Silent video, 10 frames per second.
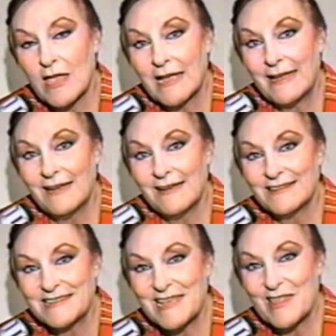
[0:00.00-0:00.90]
a caer en la
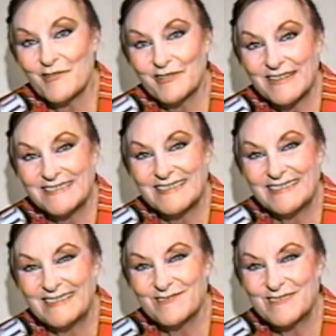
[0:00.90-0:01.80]
trillada frase
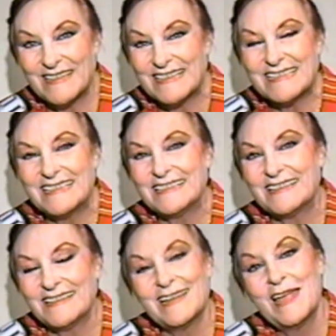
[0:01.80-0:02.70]
de ustedes
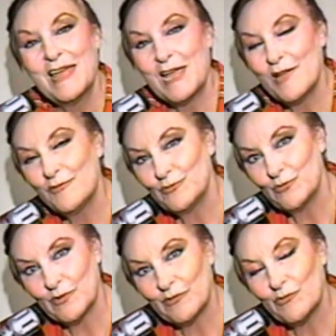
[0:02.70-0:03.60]
tienen el, el,
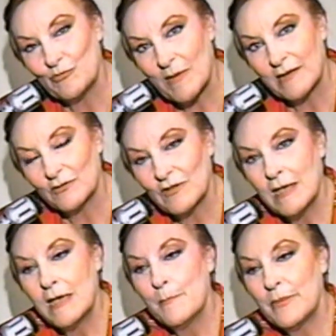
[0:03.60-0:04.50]
futuro en sus manos,
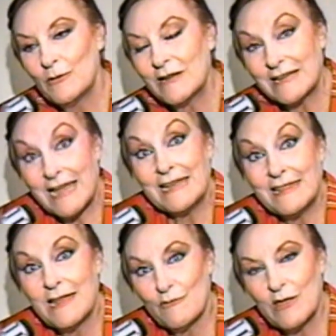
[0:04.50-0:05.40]
pero en
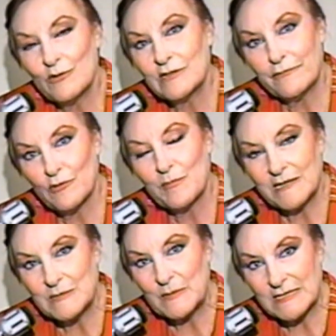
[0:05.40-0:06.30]
realidad no hay otra forma
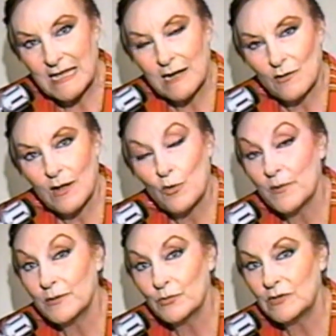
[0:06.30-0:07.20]
de expresarlo. La
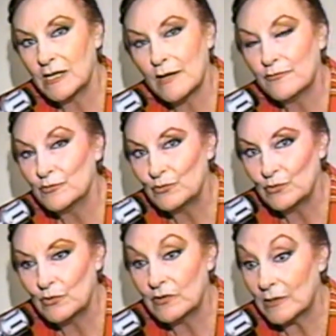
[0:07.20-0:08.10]
juventud tiene el
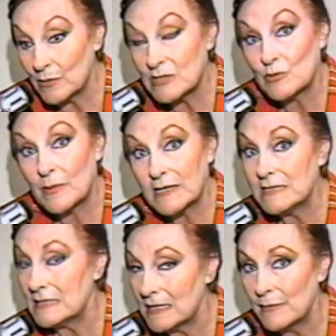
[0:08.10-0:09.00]
futuro de nuestro
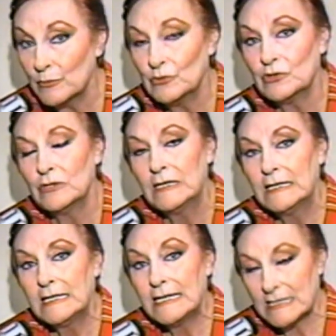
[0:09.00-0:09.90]
país y del mundo
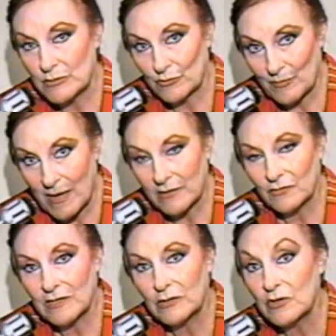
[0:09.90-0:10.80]
en sus
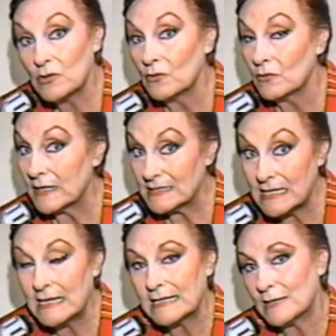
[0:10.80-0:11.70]
manos. Entonces yo lo que
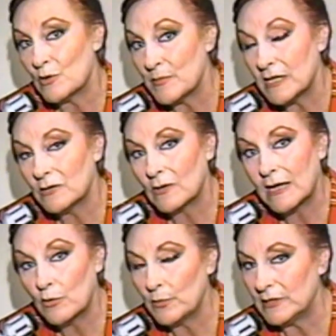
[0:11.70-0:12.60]
sí le recomiendo a la
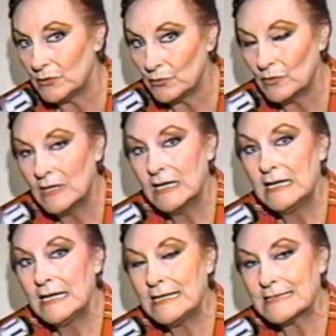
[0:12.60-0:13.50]
juventud
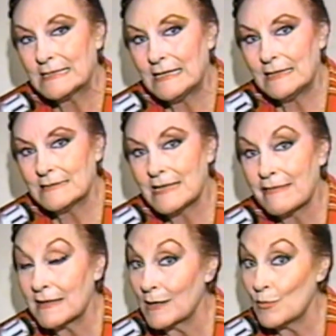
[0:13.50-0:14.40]
es que se
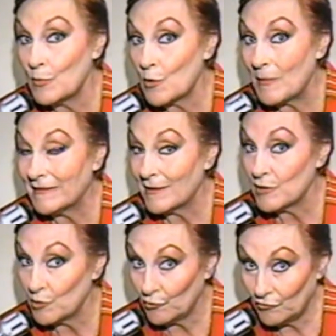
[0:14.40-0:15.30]
acerquen un poco más a
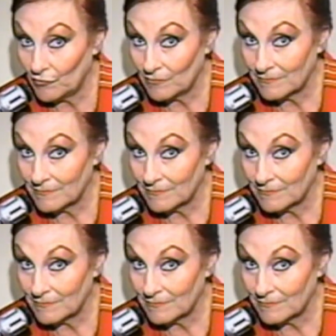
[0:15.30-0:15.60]
Dios,